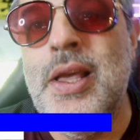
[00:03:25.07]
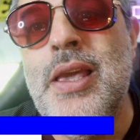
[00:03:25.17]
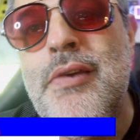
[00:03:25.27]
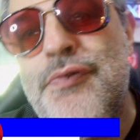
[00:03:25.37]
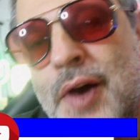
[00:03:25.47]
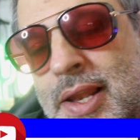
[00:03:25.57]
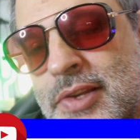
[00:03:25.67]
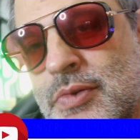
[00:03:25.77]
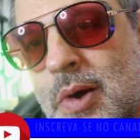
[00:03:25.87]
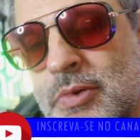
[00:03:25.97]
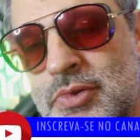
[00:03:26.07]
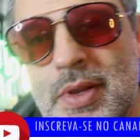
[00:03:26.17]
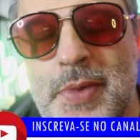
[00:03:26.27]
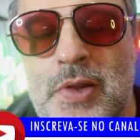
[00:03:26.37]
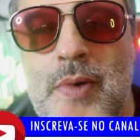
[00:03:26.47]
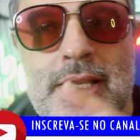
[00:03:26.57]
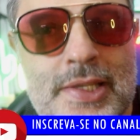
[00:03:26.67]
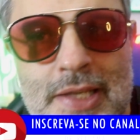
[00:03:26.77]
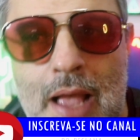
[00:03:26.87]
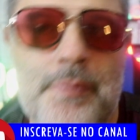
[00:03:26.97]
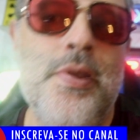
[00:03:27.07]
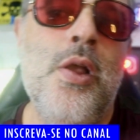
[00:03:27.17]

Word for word: e falhas no áudio também no WhatsApp.